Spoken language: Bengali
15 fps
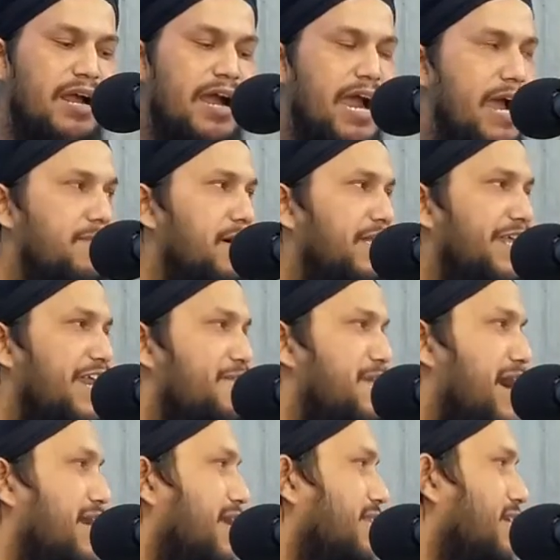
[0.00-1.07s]
আমাদের এই
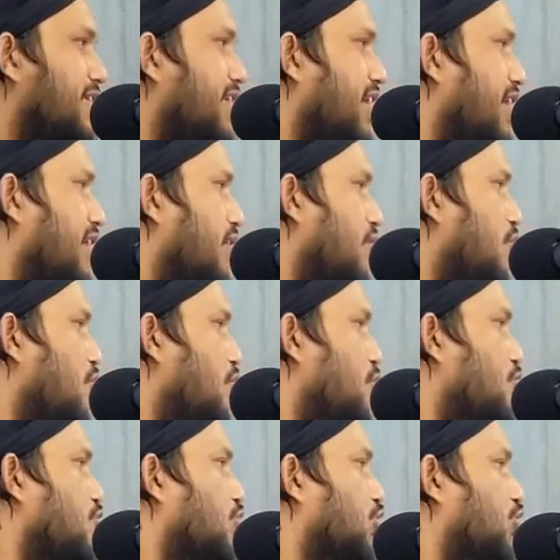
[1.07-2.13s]
বাংলাদেশের
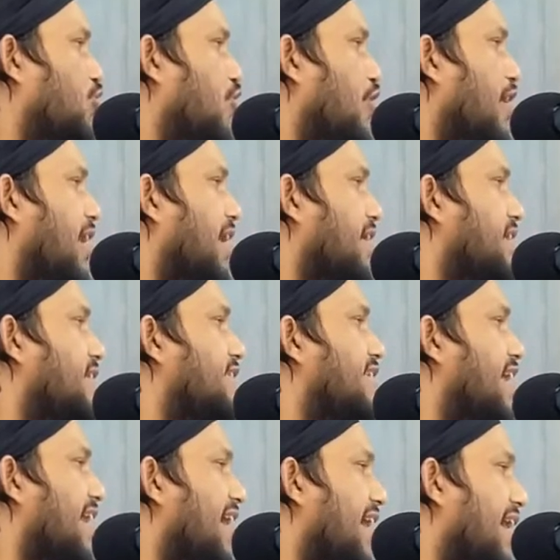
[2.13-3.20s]
উত্তরের একটি
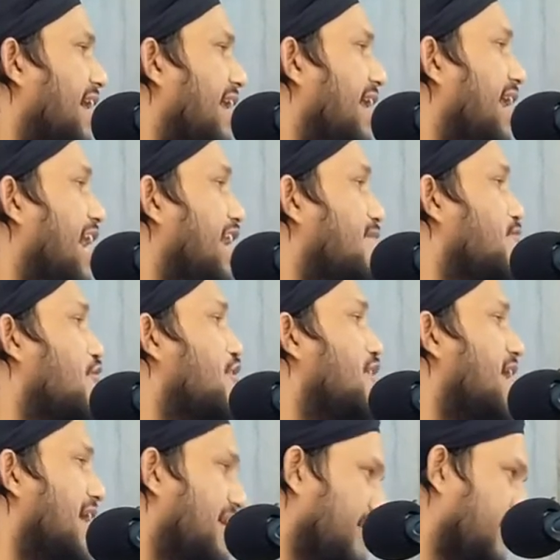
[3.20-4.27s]
জেলা
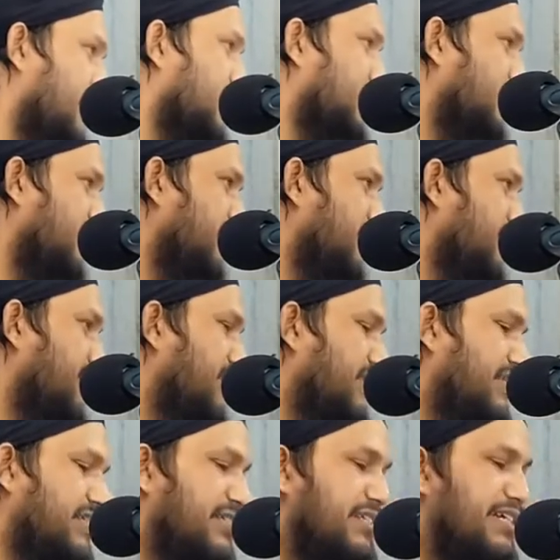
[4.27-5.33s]
লালমনিরহাট
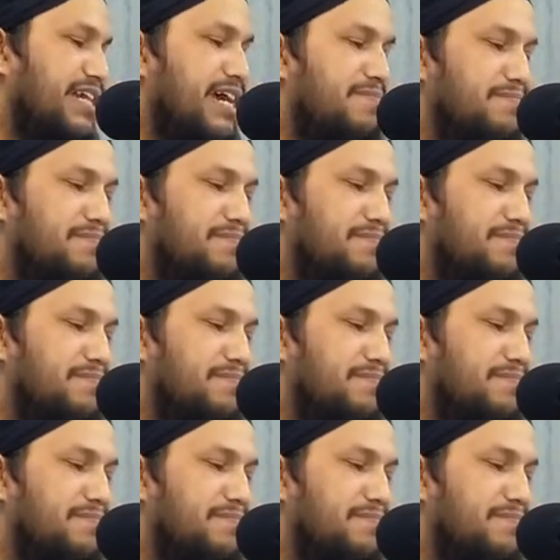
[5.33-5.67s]
কি নাম